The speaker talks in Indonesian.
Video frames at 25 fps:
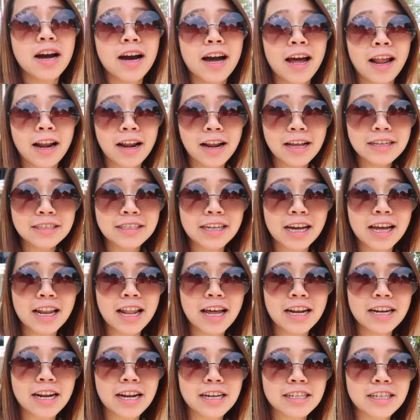karena
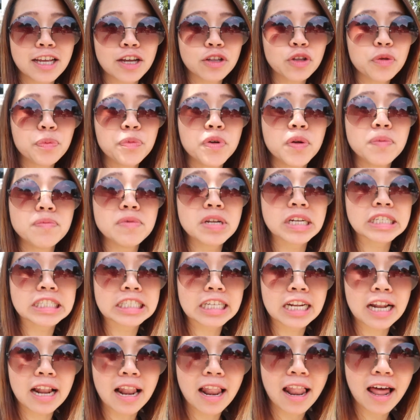jalanannya itu benar-benar
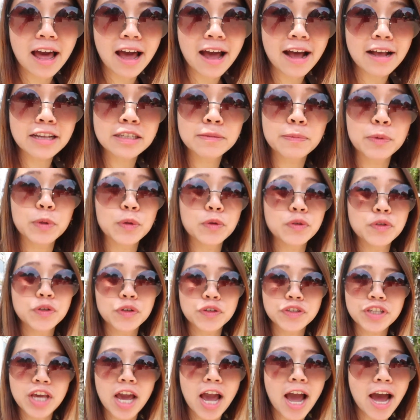jelas
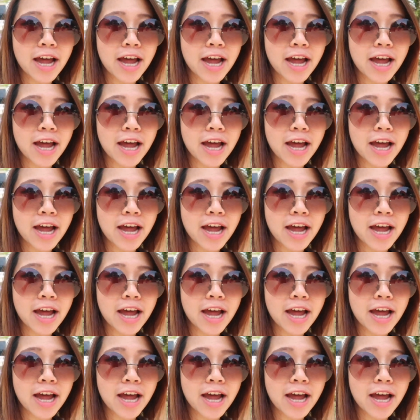petunjuknya